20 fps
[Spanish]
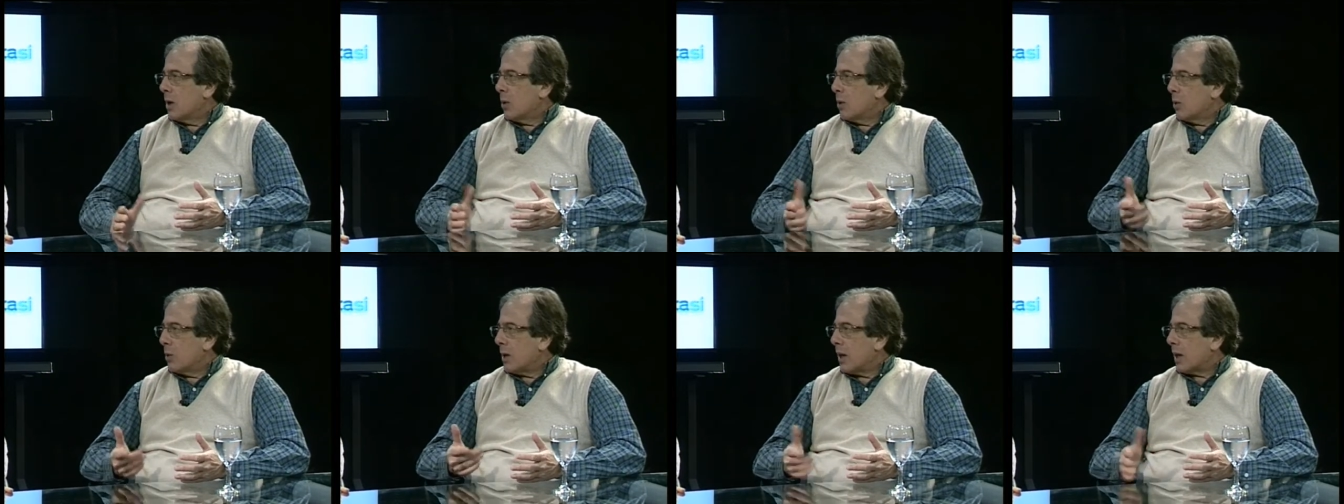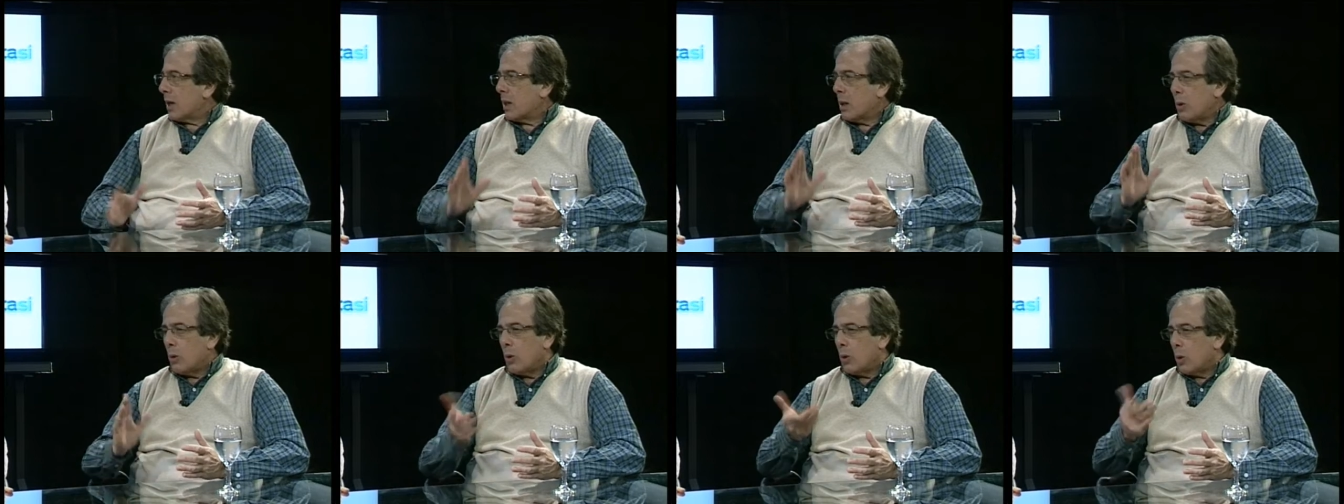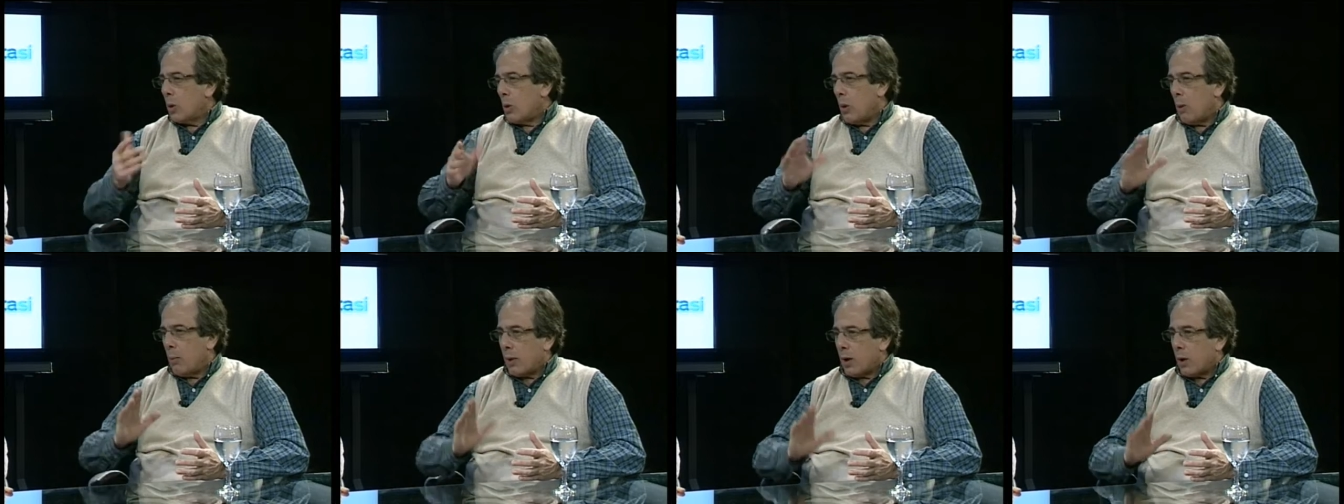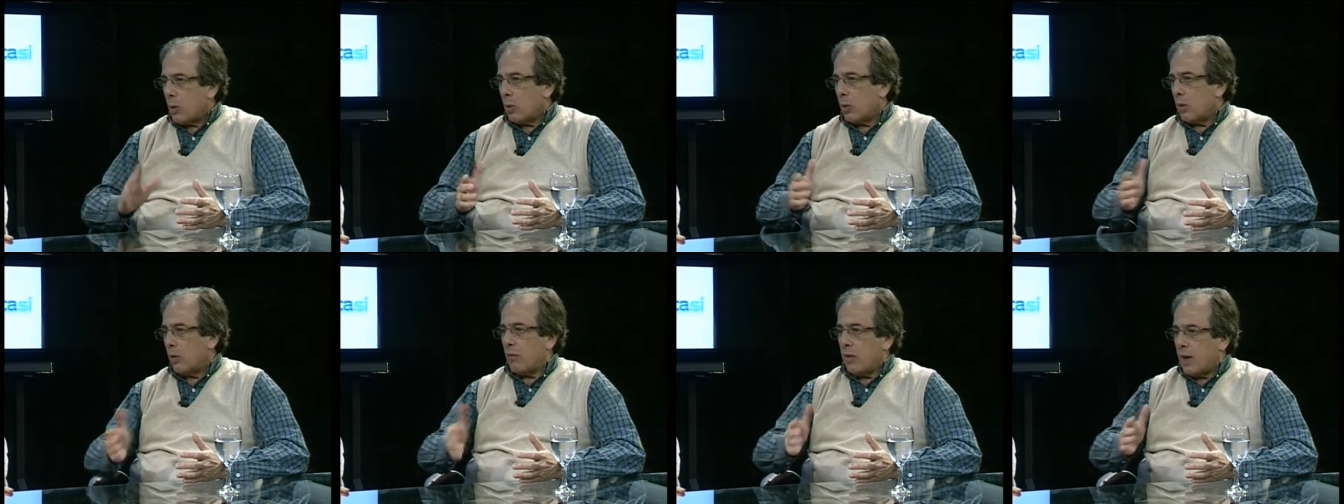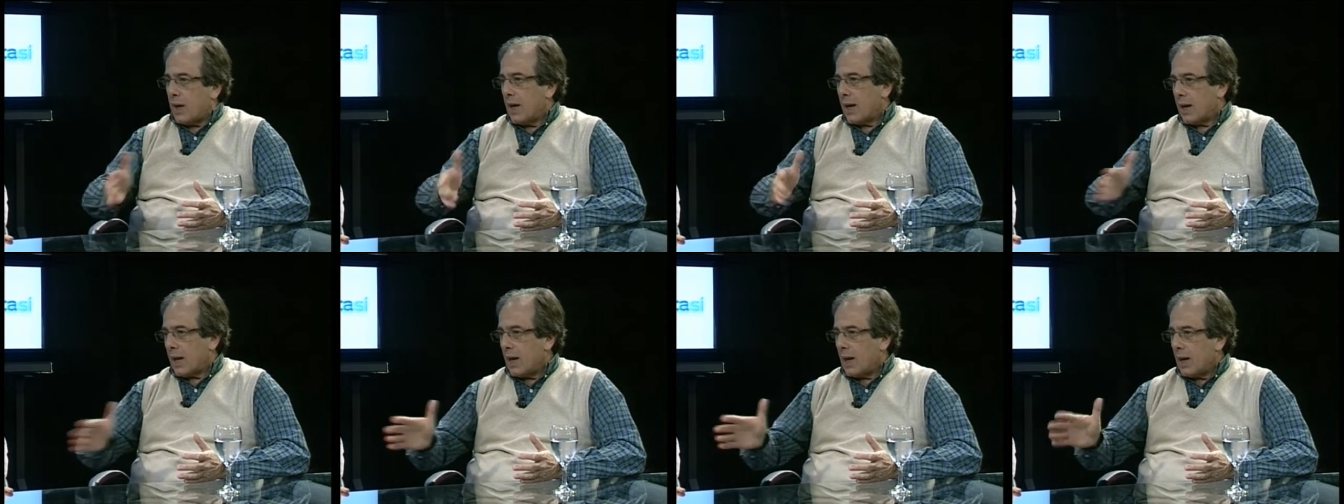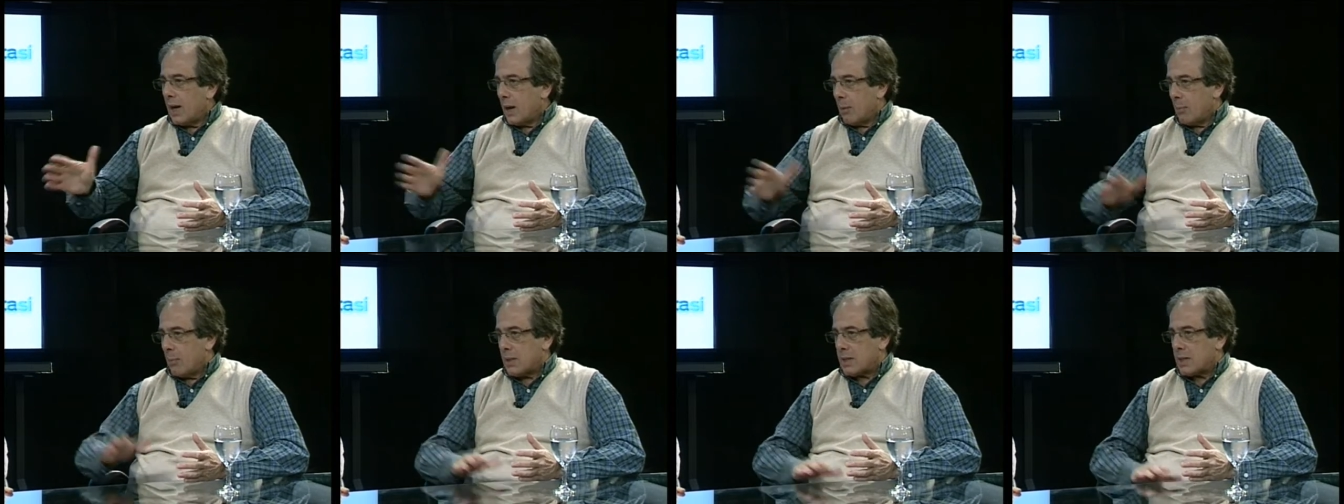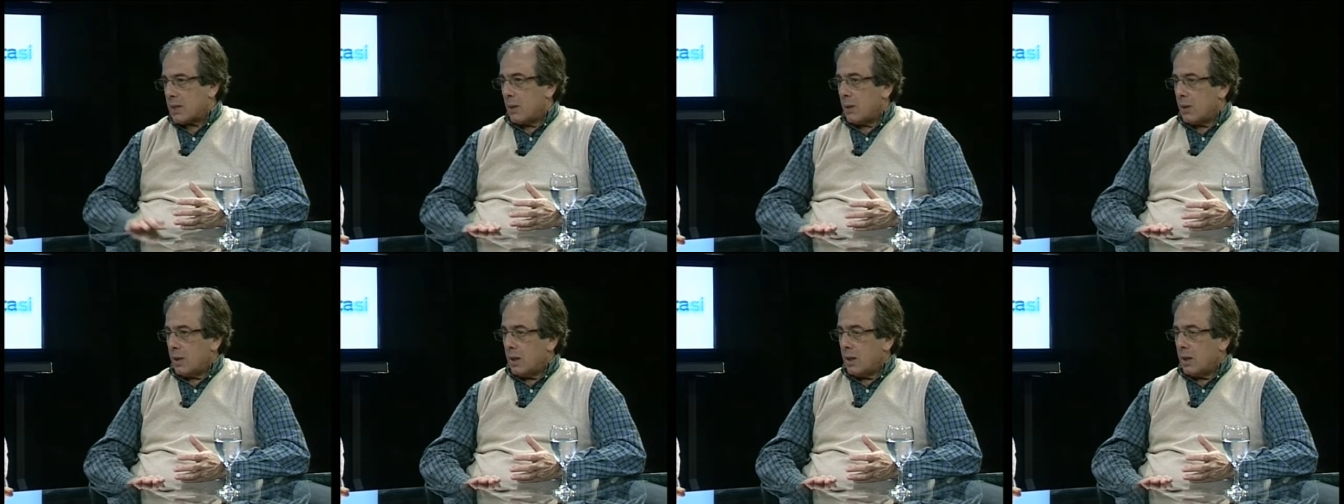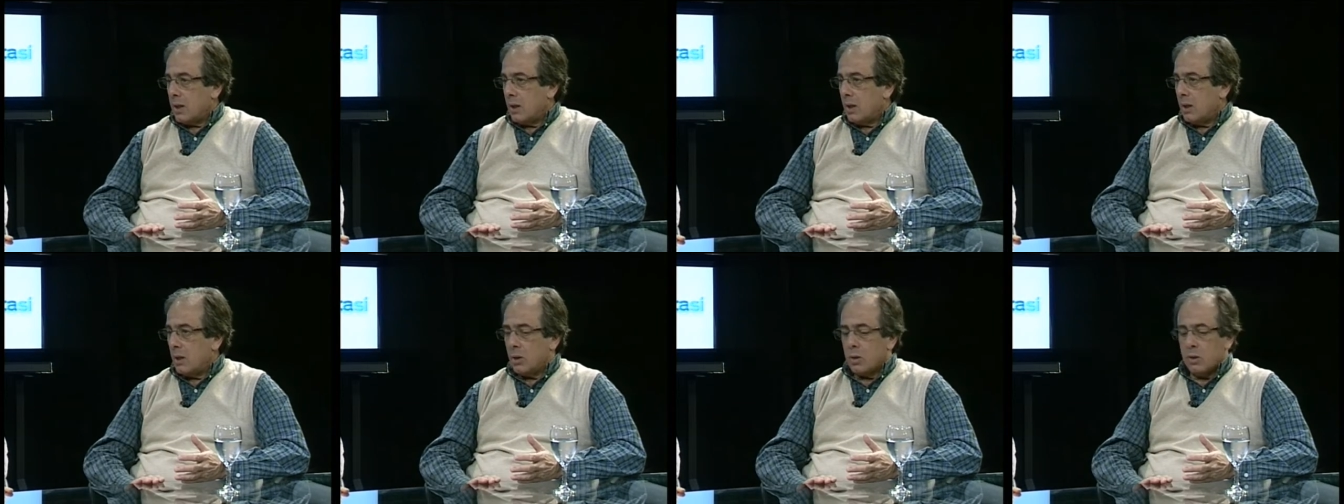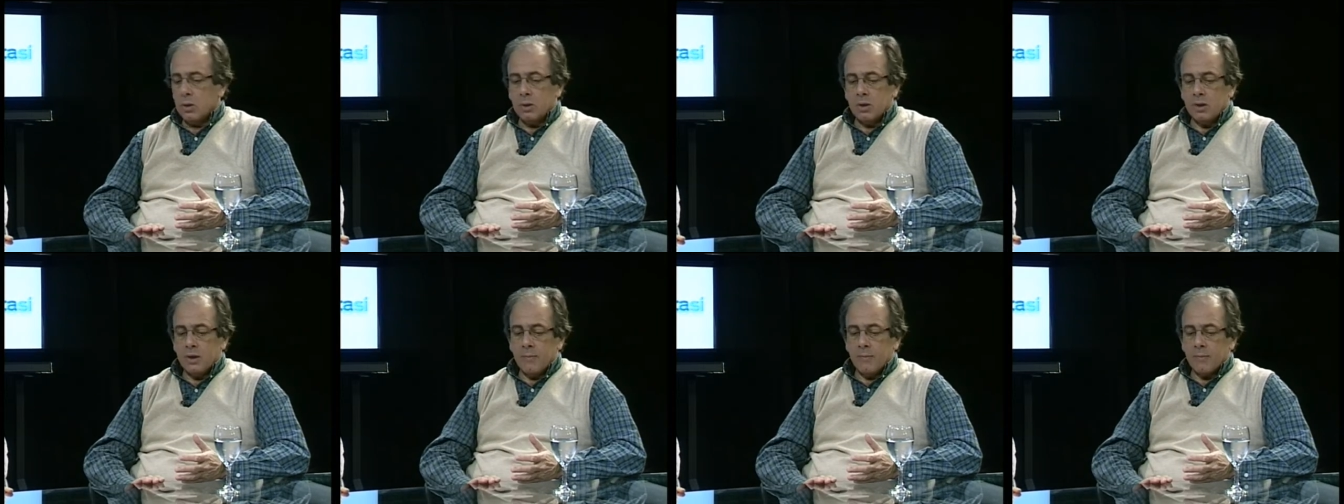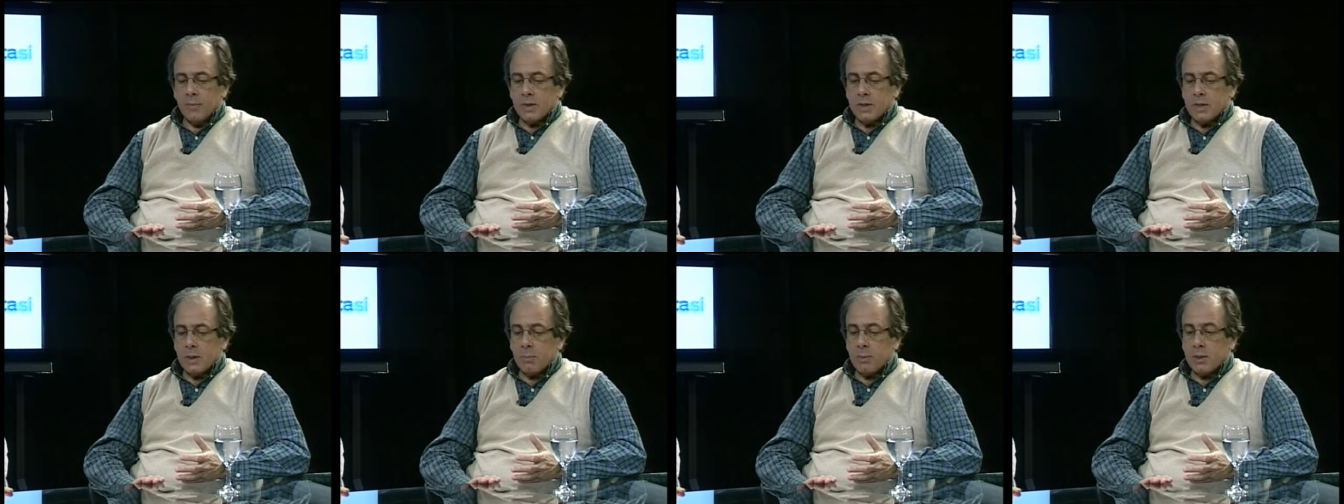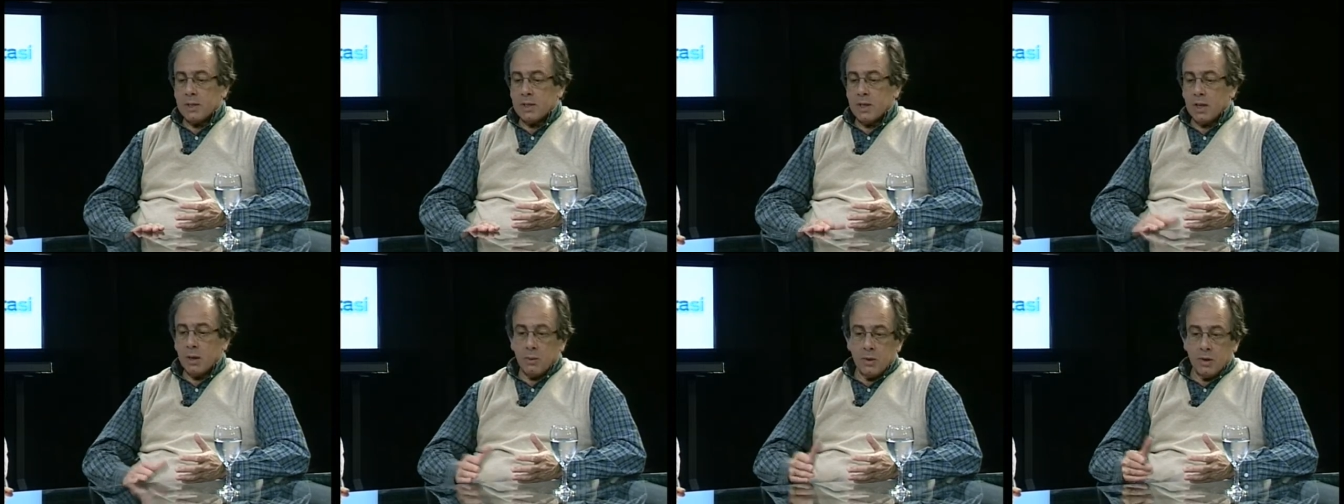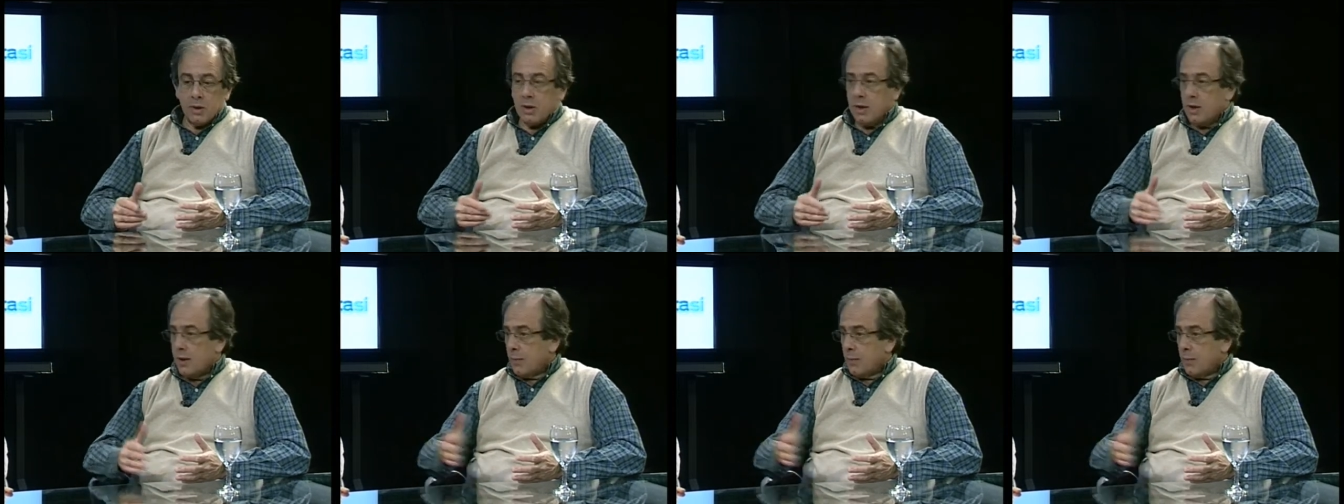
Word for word: un artículo como para justificar que alguien que pensaba distinto se expresara. Bueno,